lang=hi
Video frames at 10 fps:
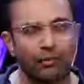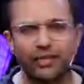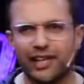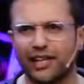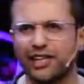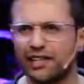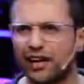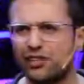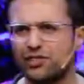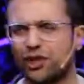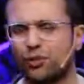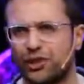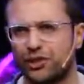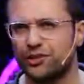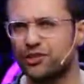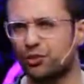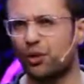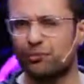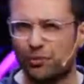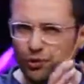है हम एग्जैक्टली exactly कहाँ स्टक हो जाते हैं
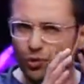जिसको आप